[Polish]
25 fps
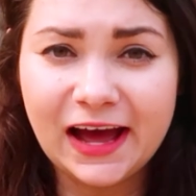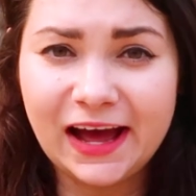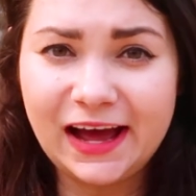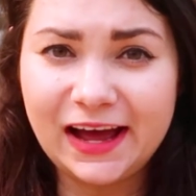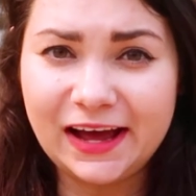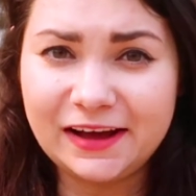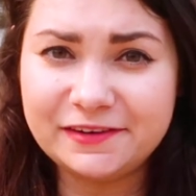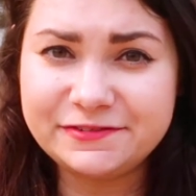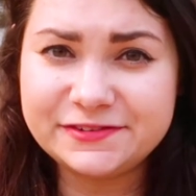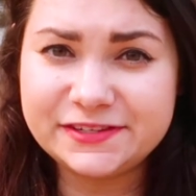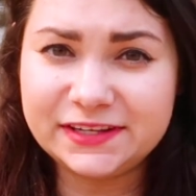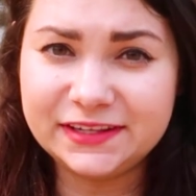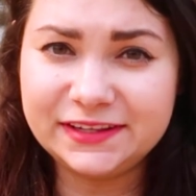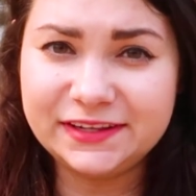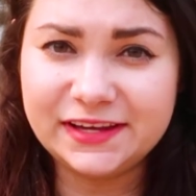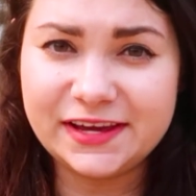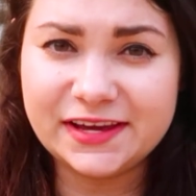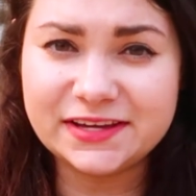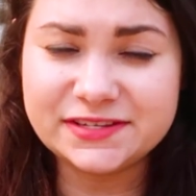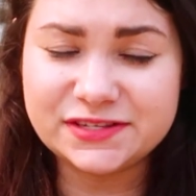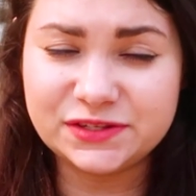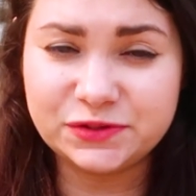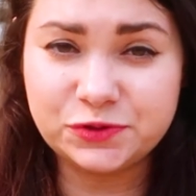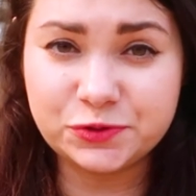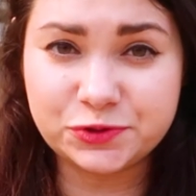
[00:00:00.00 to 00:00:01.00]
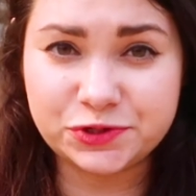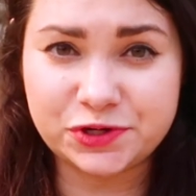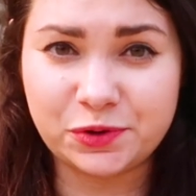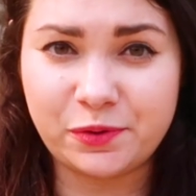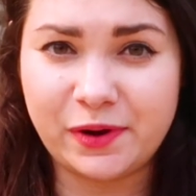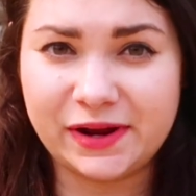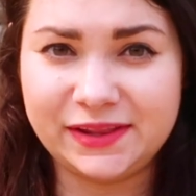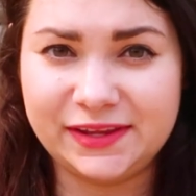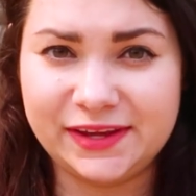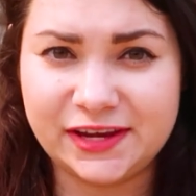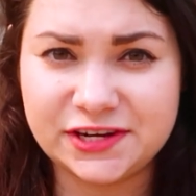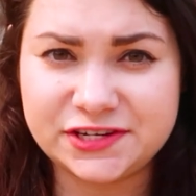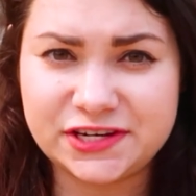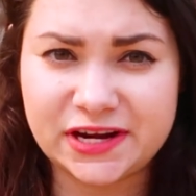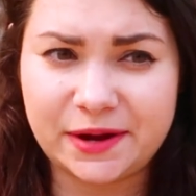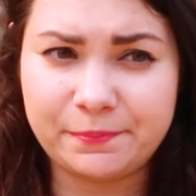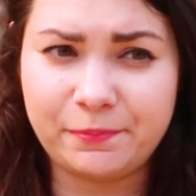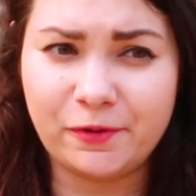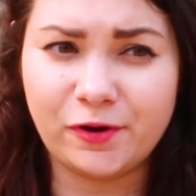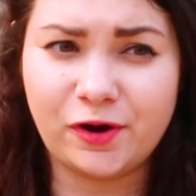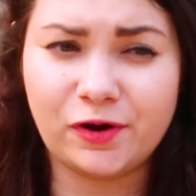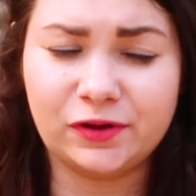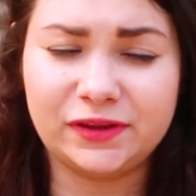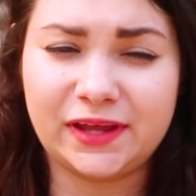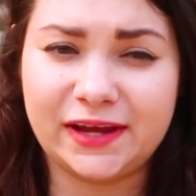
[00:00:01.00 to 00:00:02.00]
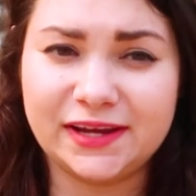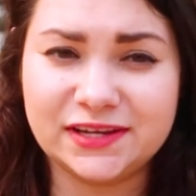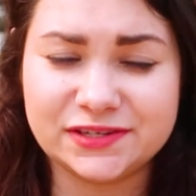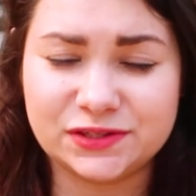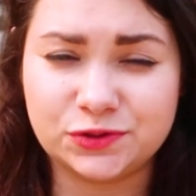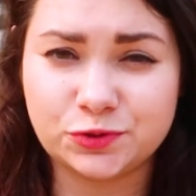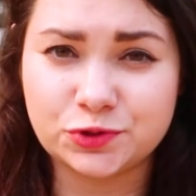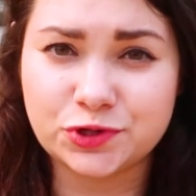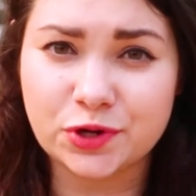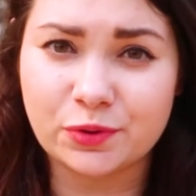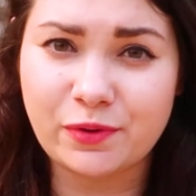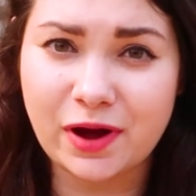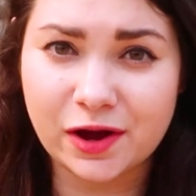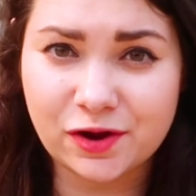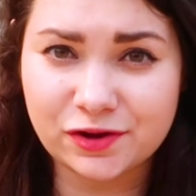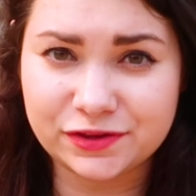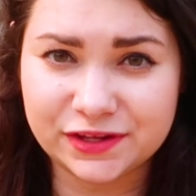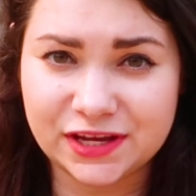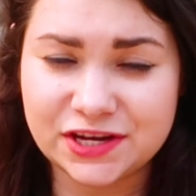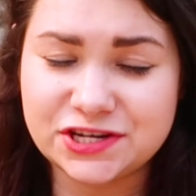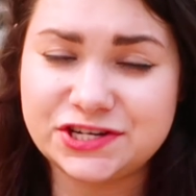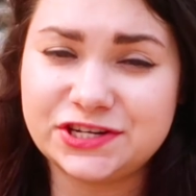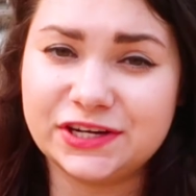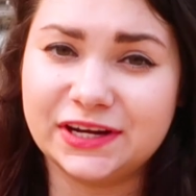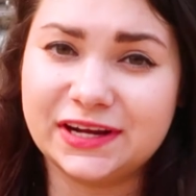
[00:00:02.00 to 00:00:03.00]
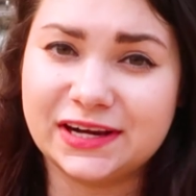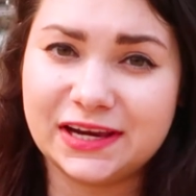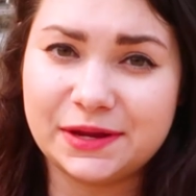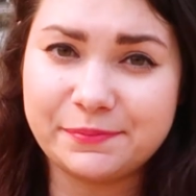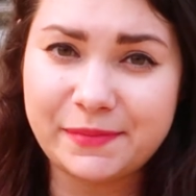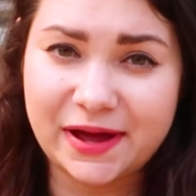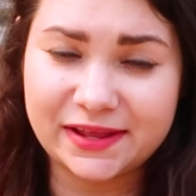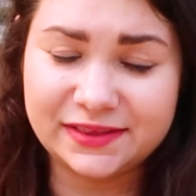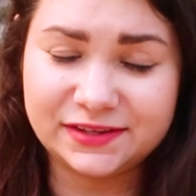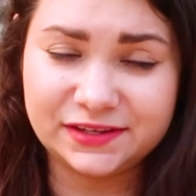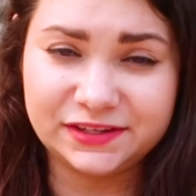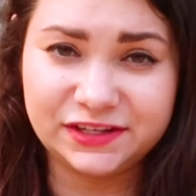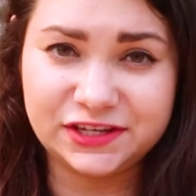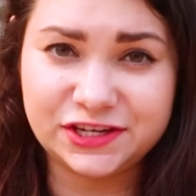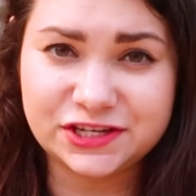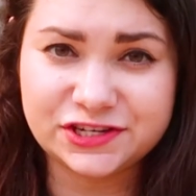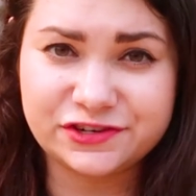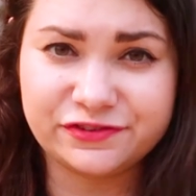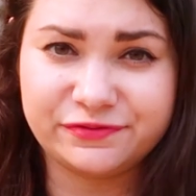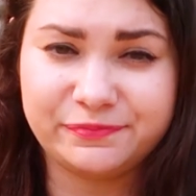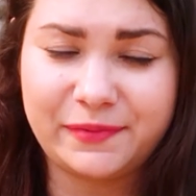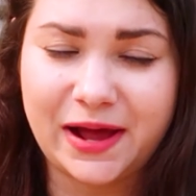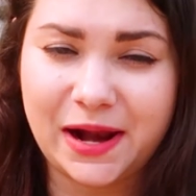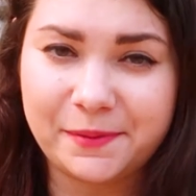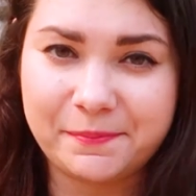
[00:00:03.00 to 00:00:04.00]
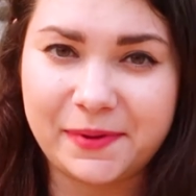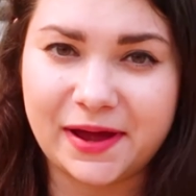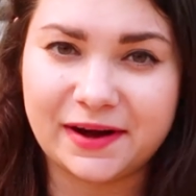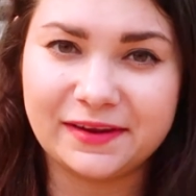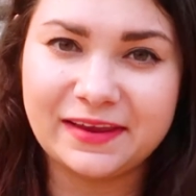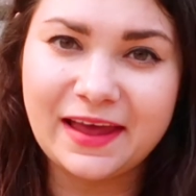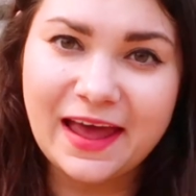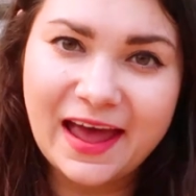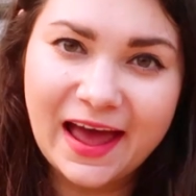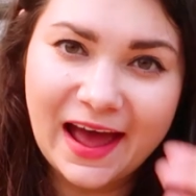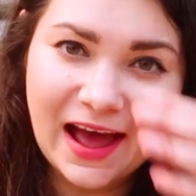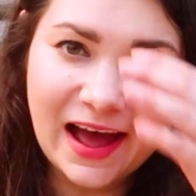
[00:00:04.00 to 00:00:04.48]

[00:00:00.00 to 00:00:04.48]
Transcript: E, w Sydney jest dużo ładniejsza pogoda, jest dużo łagodniejszy klimat niż w Melbourne.